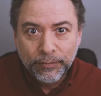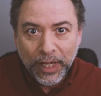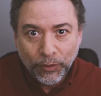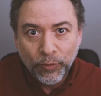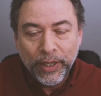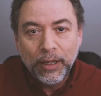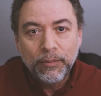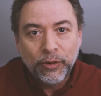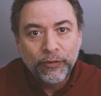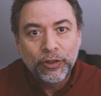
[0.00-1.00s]
de tu
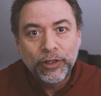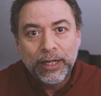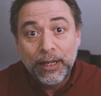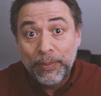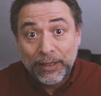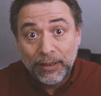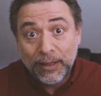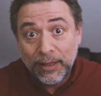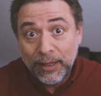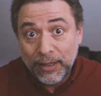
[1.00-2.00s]
vida profesional a
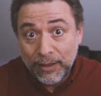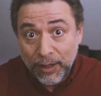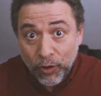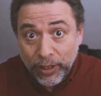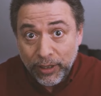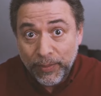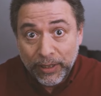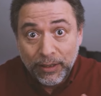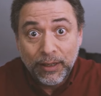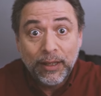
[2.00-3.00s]
partir de, de hoy y a
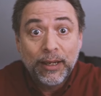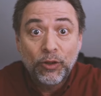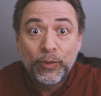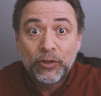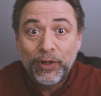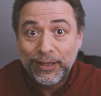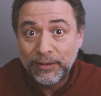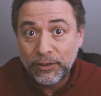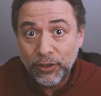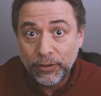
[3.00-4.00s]
partir de que tomes una
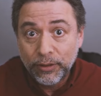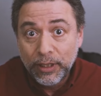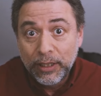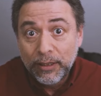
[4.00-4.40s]
decisión